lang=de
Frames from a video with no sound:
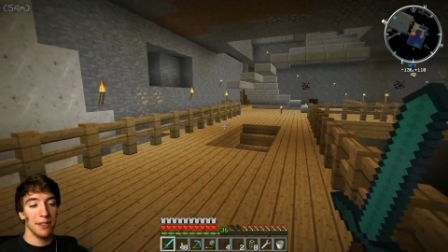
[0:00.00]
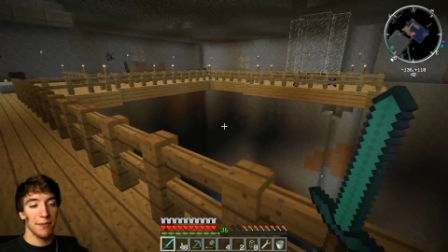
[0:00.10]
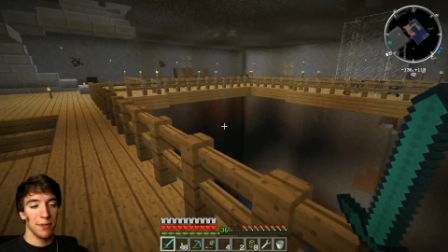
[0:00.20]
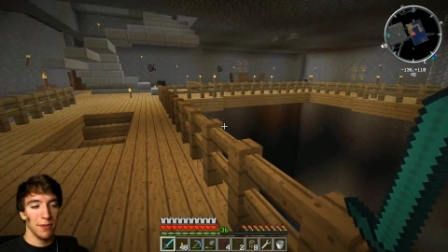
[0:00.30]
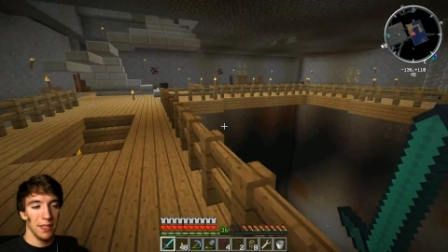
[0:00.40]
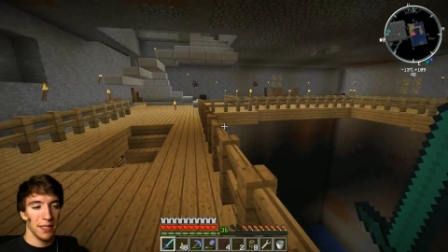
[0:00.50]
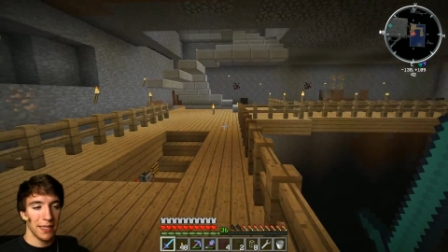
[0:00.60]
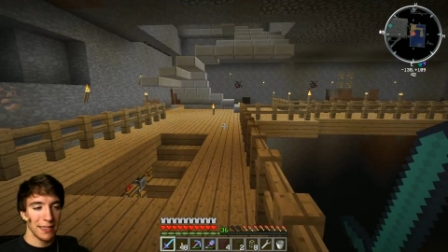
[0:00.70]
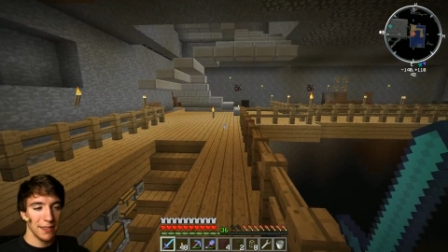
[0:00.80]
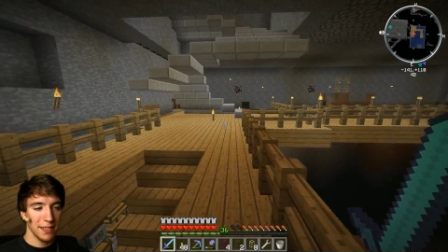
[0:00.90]
es funktioniert,
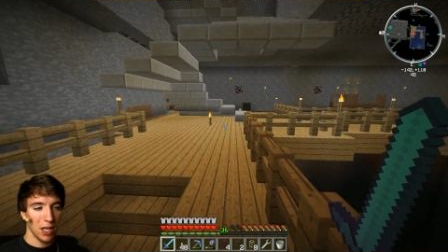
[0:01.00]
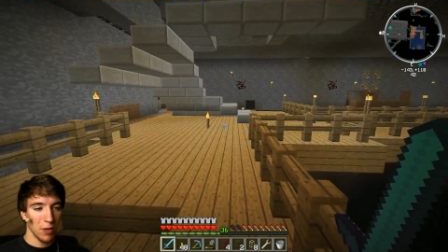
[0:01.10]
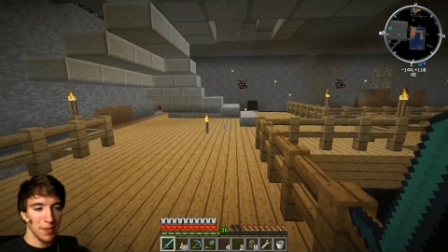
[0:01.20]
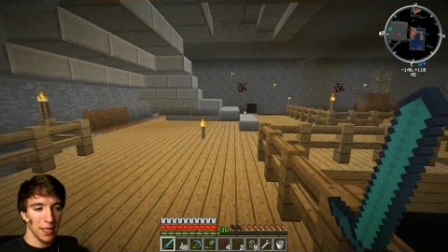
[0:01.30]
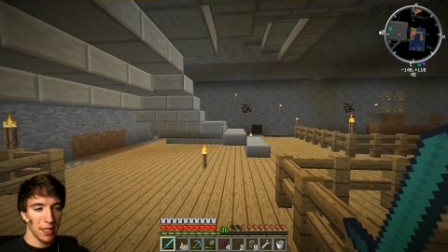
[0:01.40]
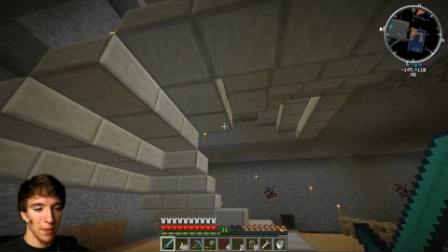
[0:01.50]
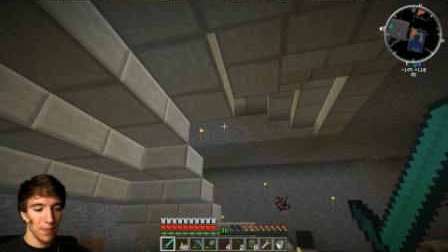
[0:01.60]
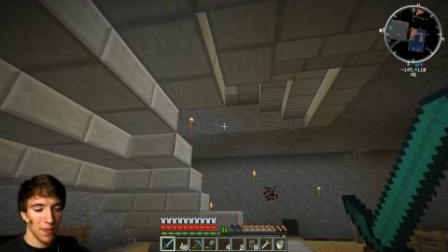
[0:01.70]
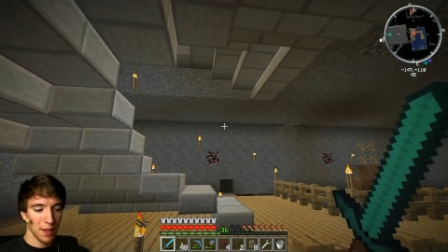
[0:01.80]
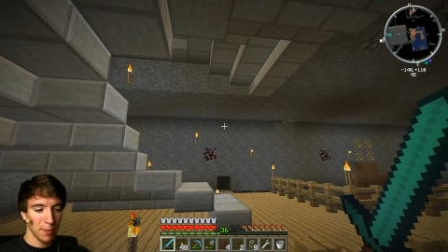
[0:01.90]
das ist die Hauptsache.
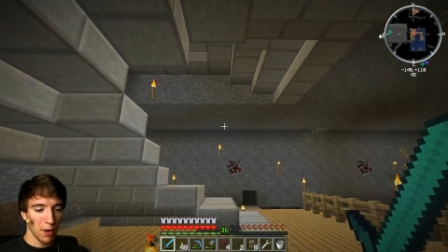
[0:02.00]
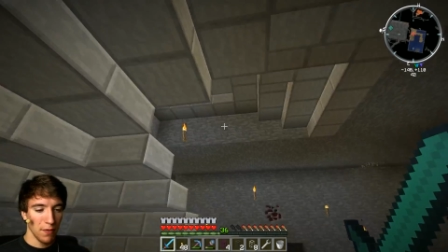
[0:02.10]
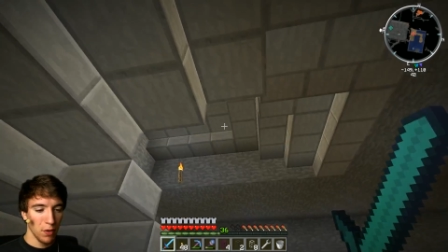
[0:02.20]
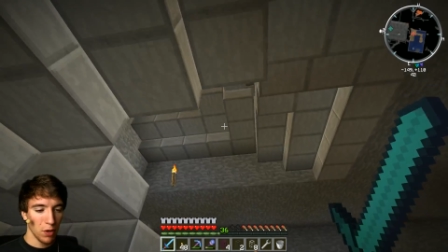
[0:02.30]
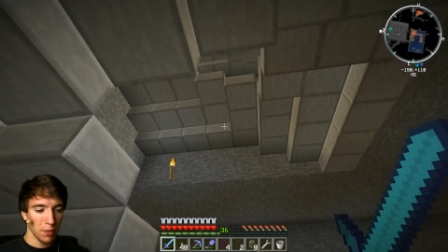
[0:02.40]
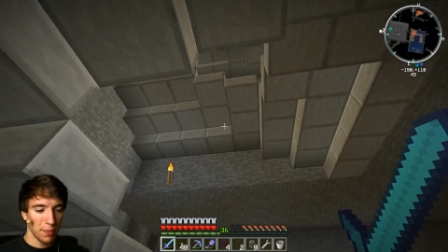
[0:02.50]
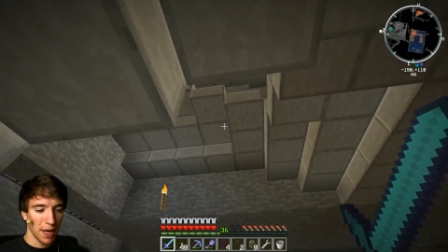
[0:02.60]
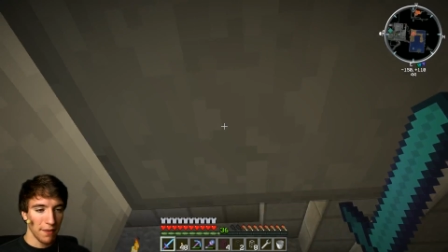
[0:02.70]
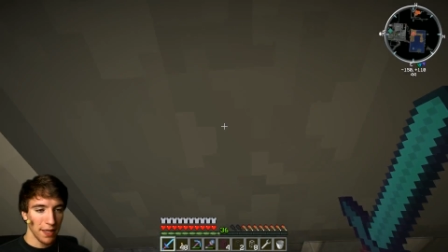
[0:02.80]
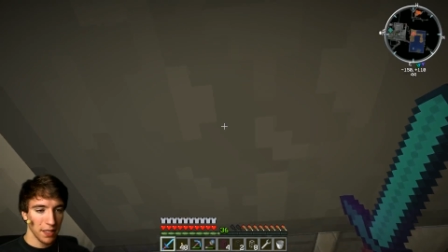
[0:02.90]
Jetzt brauchen wir noch ein
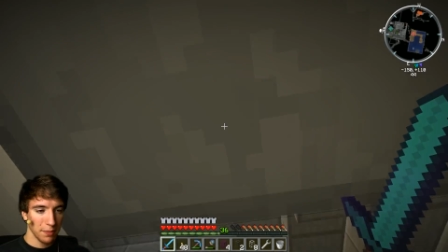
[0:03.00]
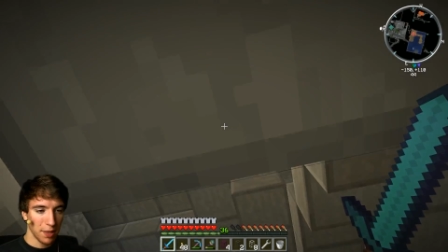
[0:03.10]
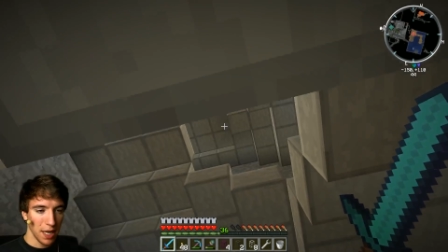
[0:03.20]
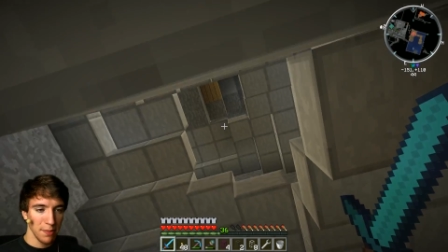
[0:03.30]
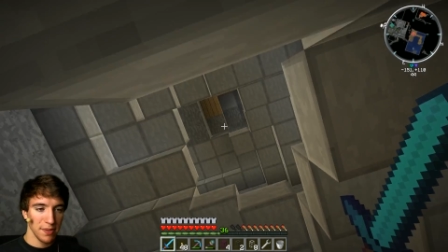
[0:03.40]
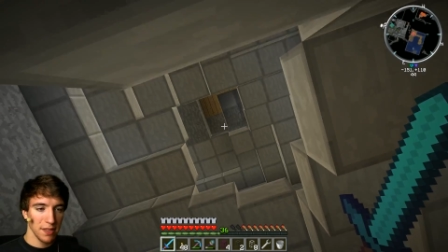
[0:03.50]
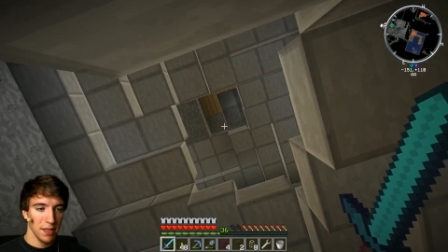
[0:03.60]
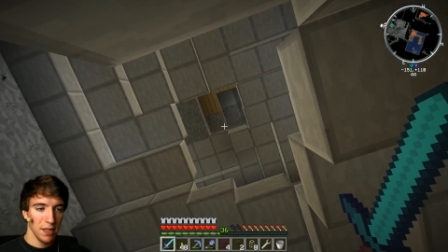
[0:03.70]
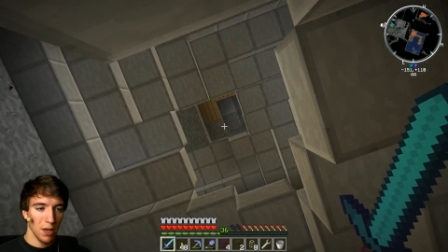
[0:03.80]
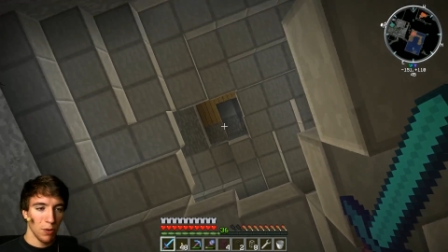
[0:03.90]
paar weitere Pipes.
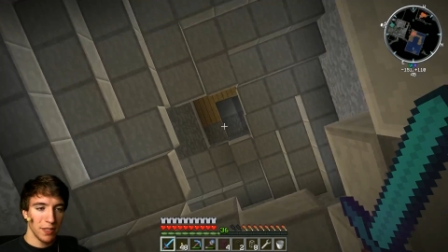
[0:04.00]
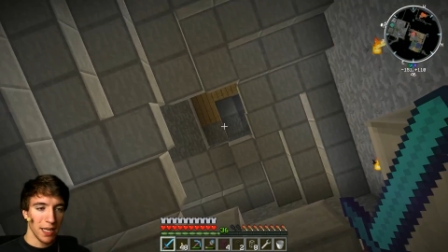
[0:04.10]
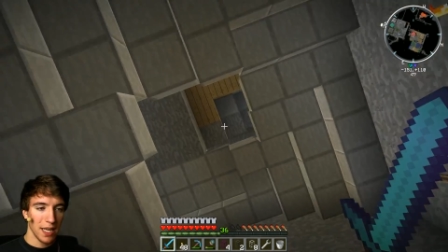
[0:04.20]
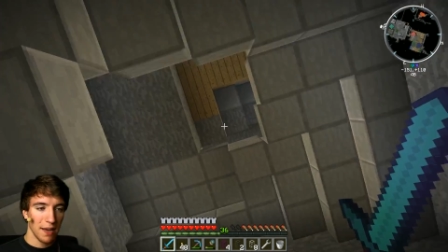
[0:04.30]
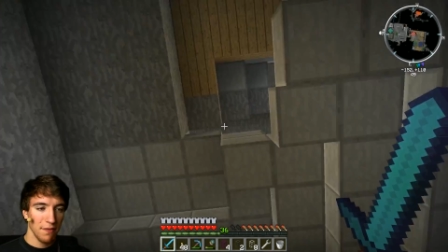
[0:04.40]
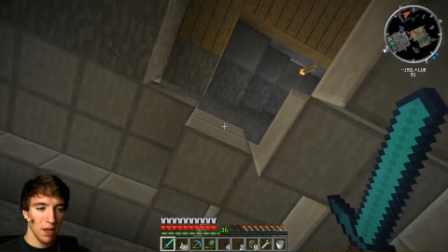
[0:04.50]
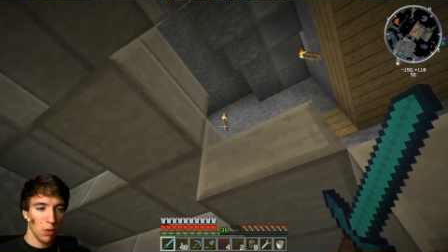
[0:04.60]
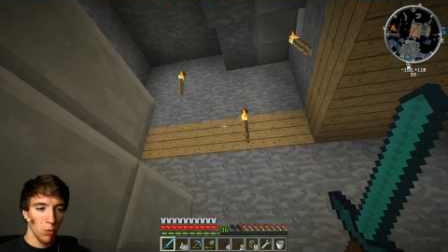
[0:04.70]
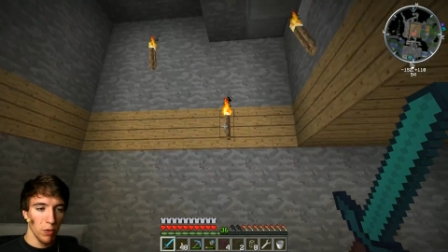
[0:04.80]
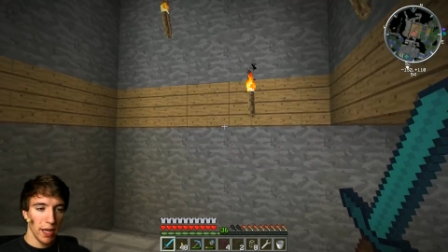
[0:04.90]
Und dann haben
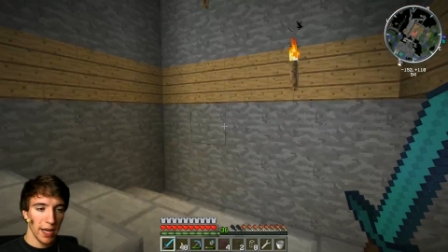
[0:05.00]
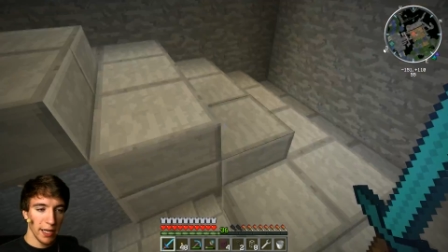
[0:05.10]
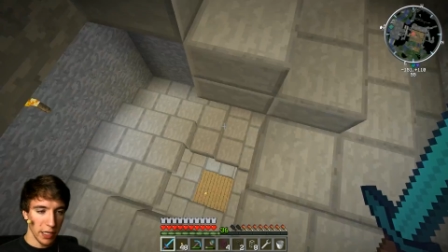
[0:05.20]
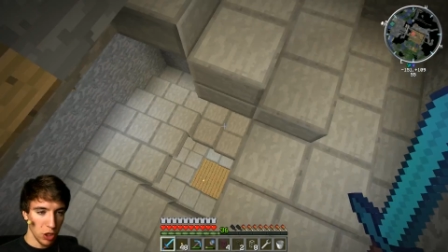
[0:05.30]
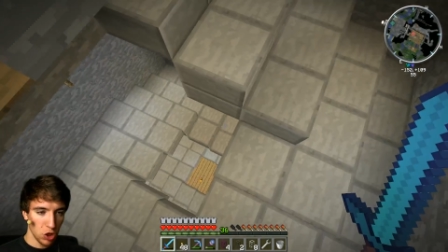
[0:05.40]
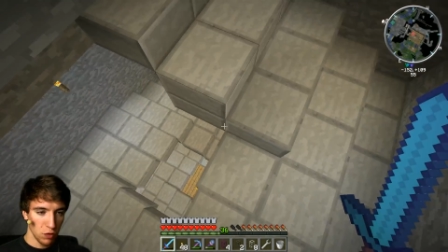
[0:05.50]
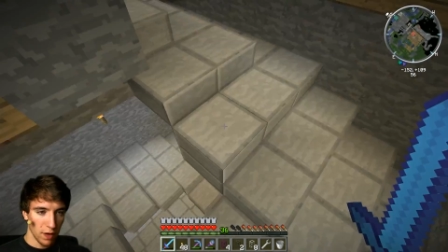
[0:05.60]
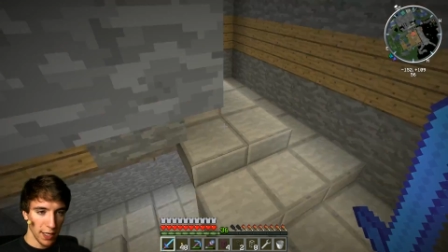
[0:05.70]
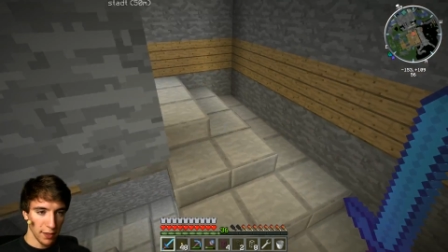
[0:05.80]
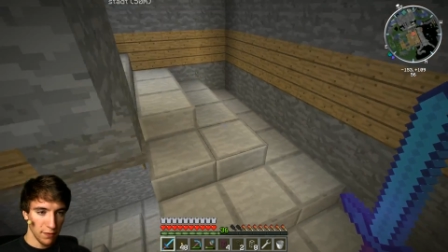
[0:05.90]
wir unendlich
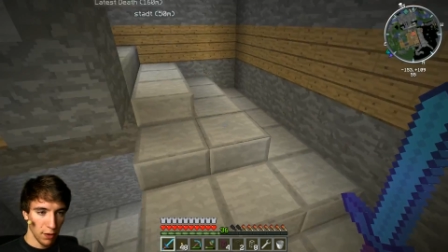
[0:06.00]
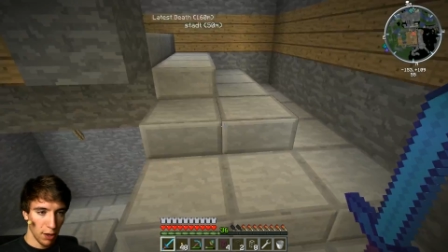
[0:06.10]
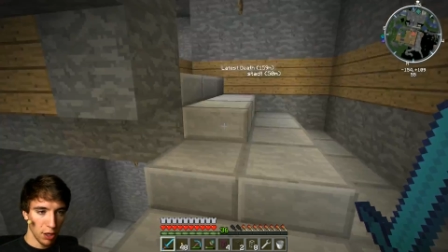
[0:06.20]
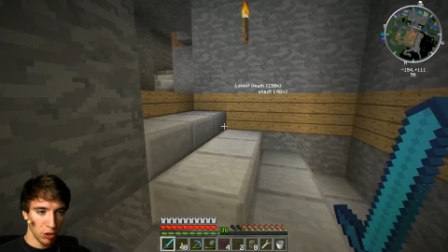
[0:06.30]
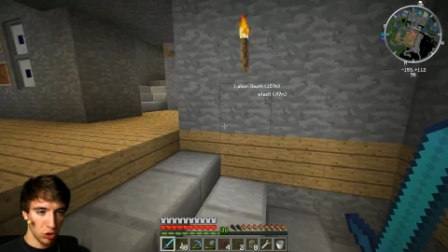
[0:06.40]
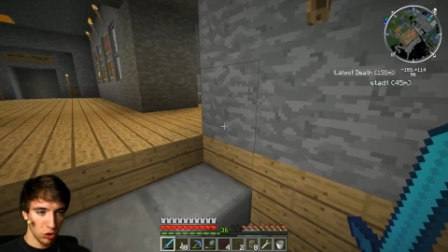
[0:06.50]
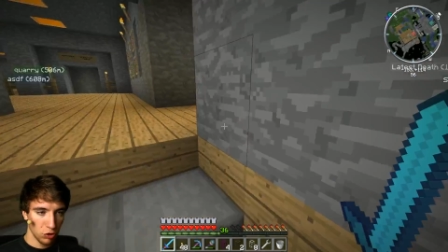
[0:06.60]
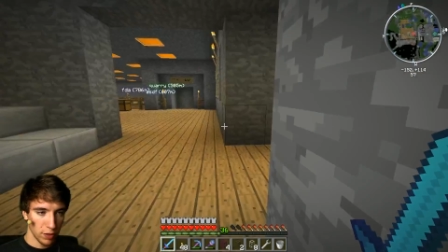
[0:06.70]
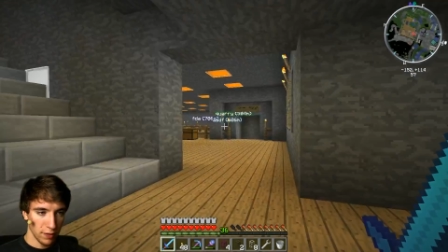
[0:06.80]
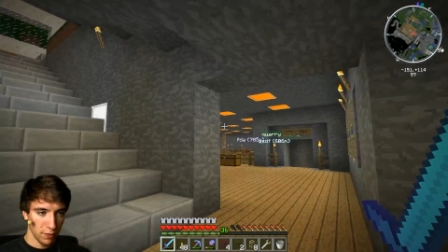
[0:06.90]
Schweinefleisch.
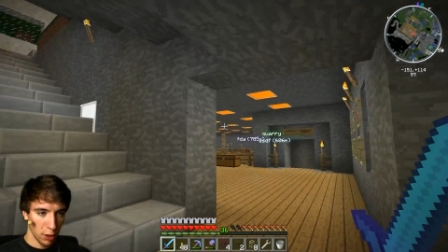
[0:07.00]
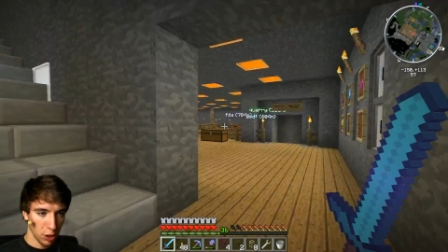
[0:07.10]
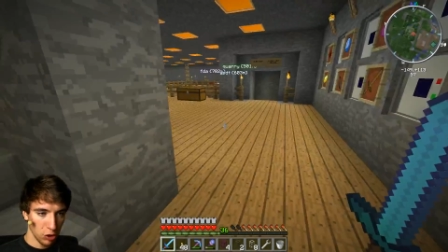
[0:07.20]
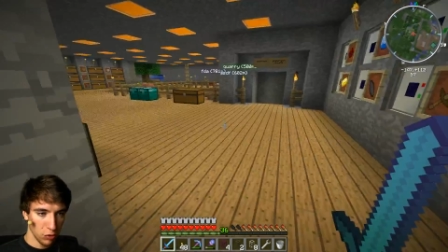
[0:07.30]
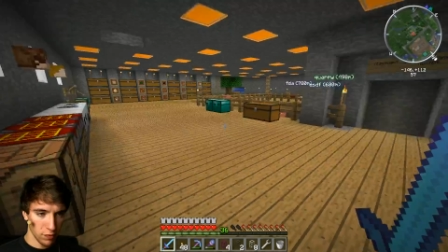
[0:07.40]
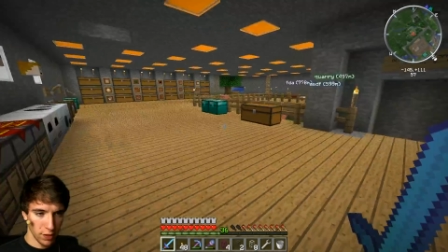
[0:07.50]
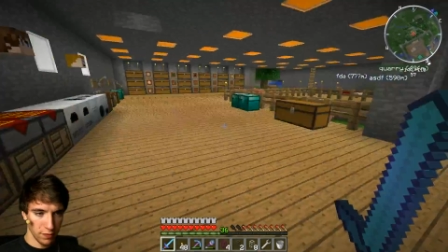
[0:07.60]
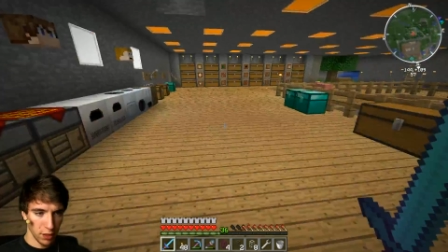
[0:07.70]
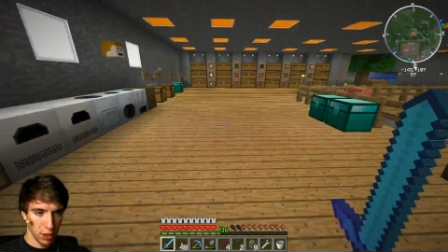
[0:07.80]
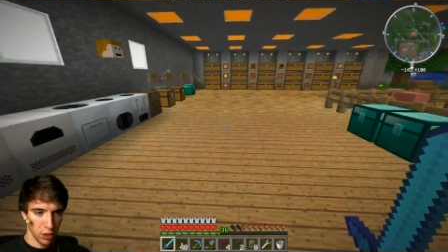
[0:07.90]
Schweinefleisch,
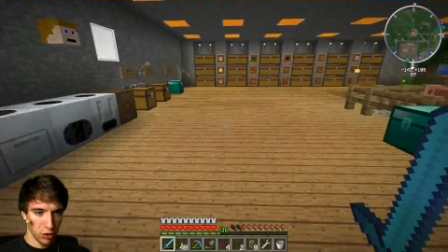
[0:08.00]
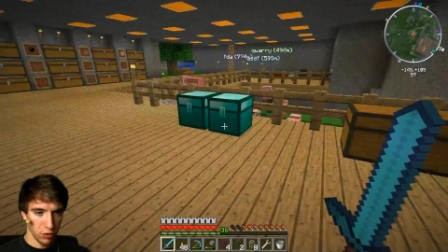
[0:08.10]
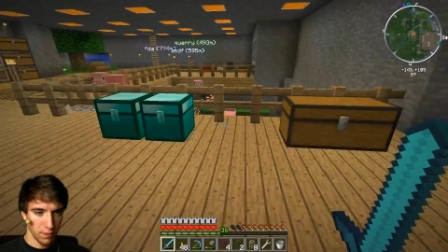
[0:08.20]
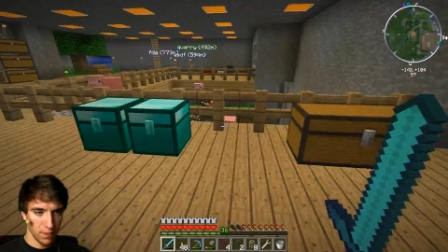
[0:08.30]
Schweinefleisch.